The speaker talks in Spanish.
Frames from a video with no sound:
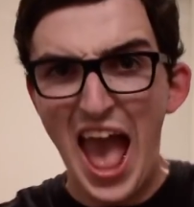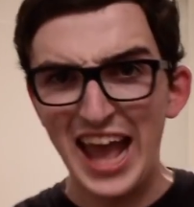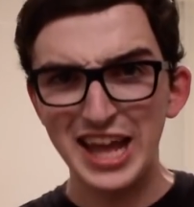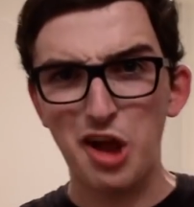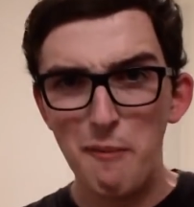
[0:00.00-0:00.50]

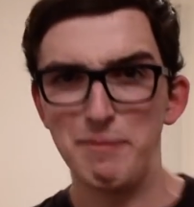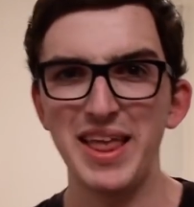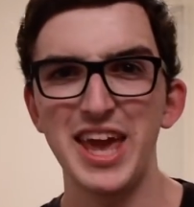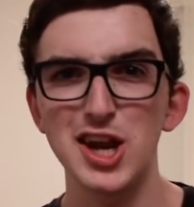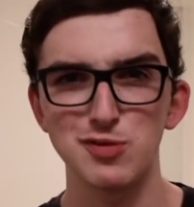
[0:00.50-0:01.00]
Hey
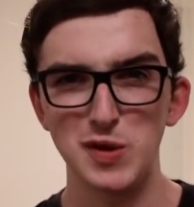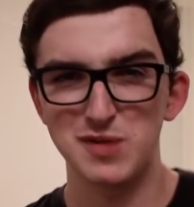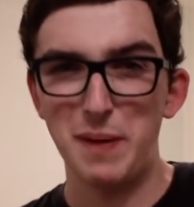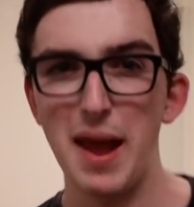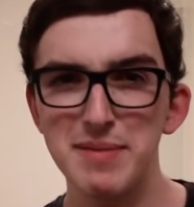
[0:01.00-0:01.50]
compañeros,
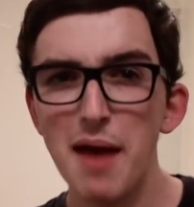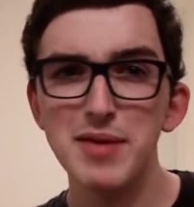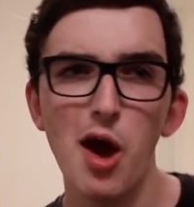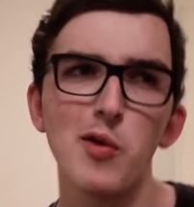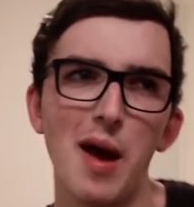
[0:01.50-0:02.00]
pues para mí
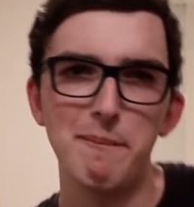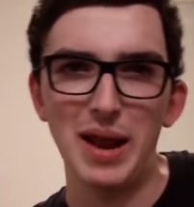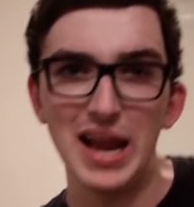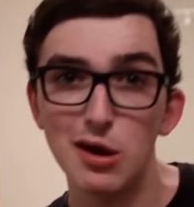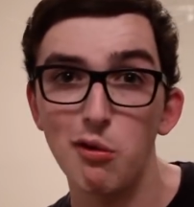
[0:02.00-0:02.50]
había una
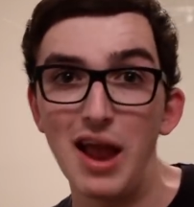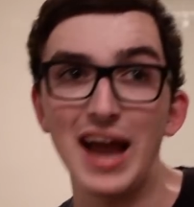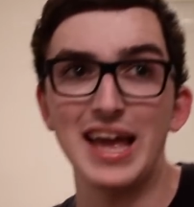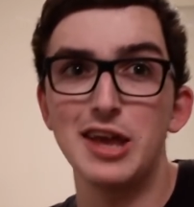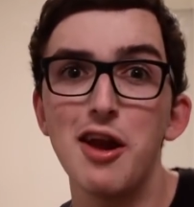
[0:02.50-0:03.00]

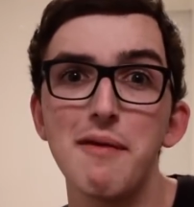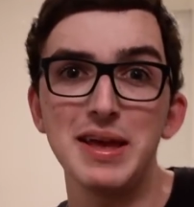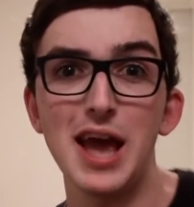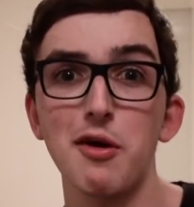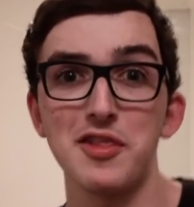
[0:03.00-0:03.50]
película que yo la
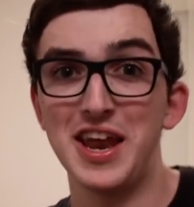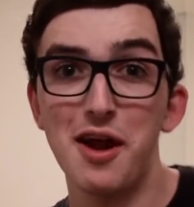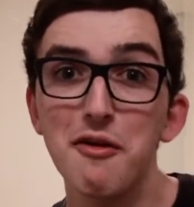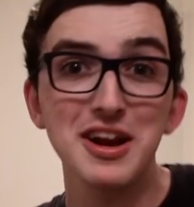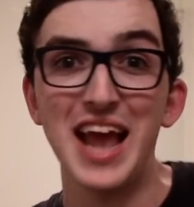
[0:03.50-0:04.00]
veía cuando
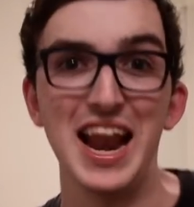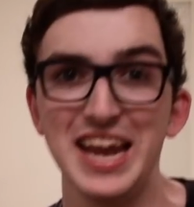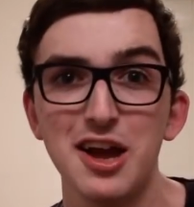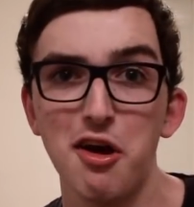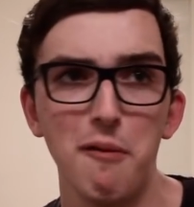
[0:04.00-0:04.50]
era un
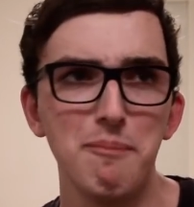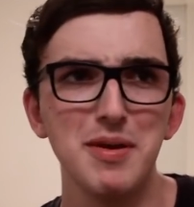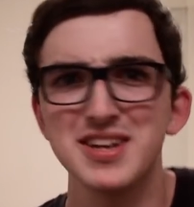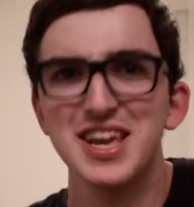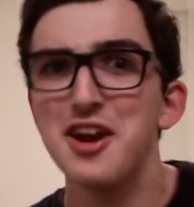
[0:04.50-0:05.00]
canijo,
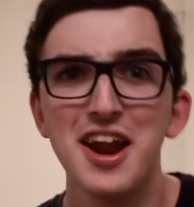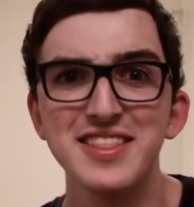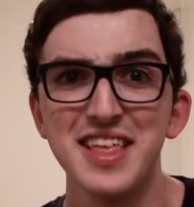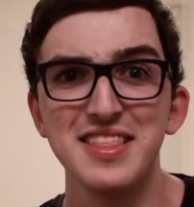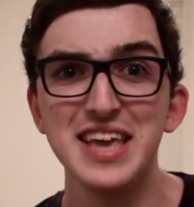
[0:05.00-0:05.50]
pero es que no la
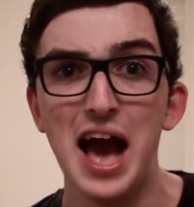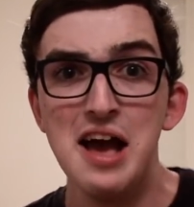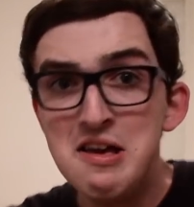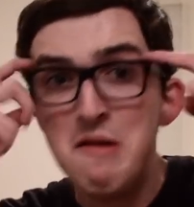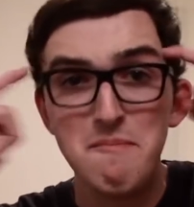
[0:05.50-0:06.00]

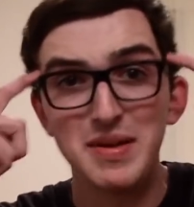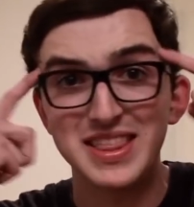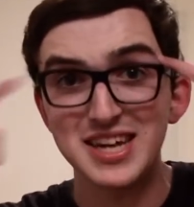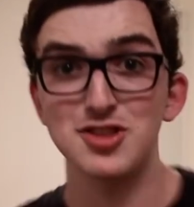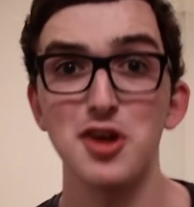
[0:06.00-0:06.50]
entendía, me
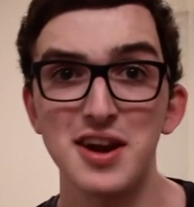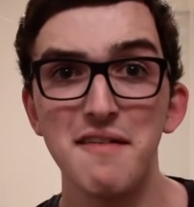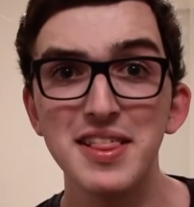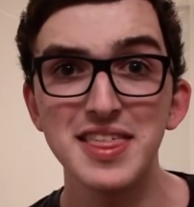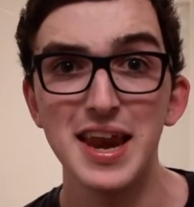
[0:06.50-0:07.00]

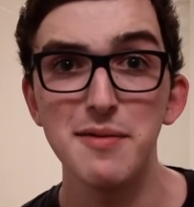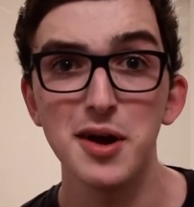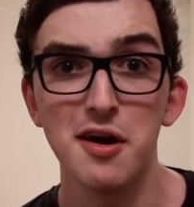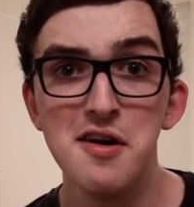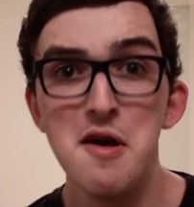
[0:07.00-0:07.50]
trastornaba el
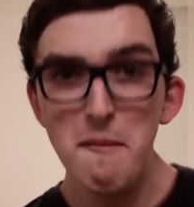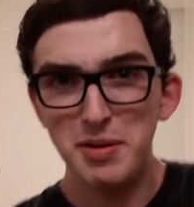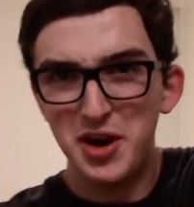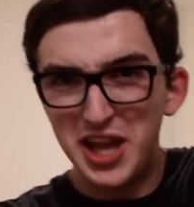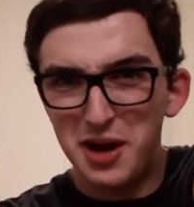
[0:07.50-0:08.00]
cerebro,
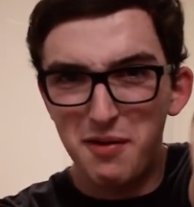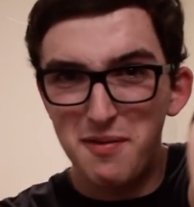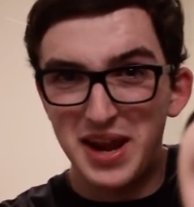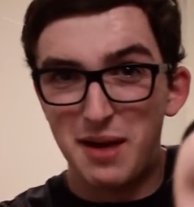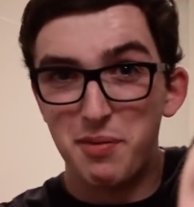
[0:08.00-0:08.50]
pero quiero
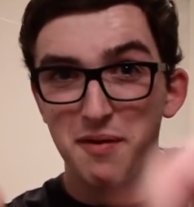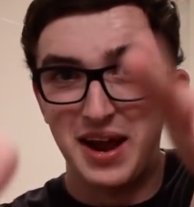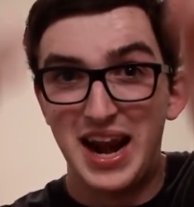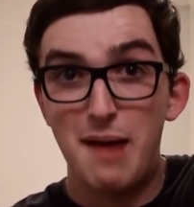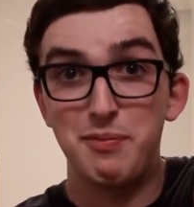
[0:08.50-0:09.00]
volver a
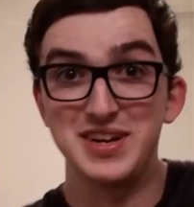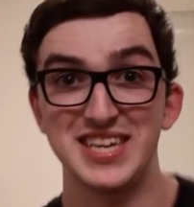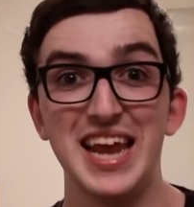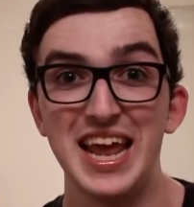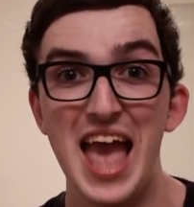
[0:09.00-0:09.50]
probarla, pues
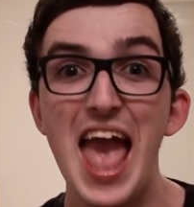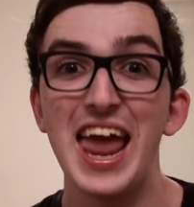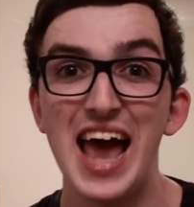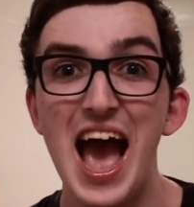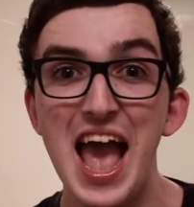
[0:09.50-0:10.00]
sí,
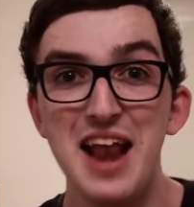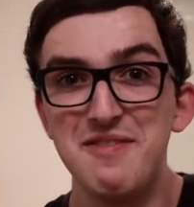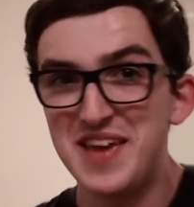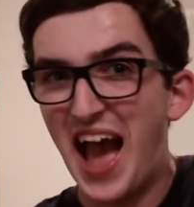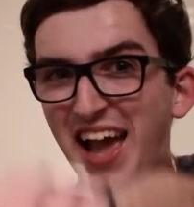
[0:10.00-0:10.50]
era
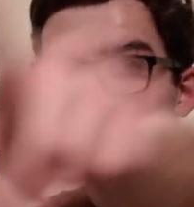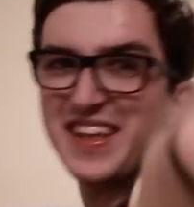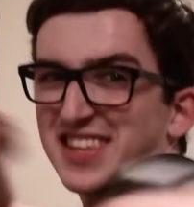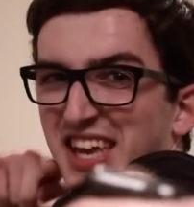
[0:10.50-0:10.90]
El viaje de